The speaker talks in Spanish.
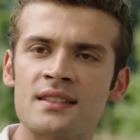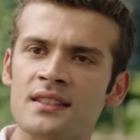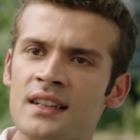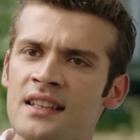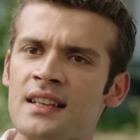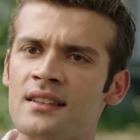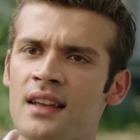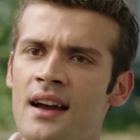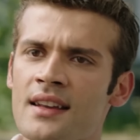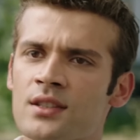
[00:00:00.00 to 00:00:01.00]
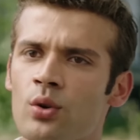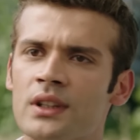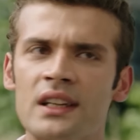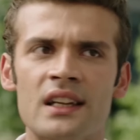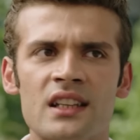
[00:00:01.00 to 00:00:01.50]
y el director decide
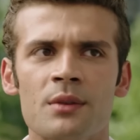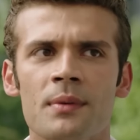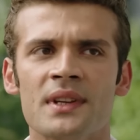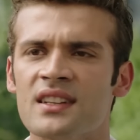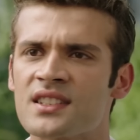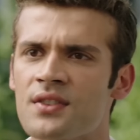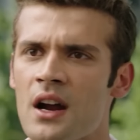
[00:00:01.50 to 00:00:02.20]
ofrecer becas a tres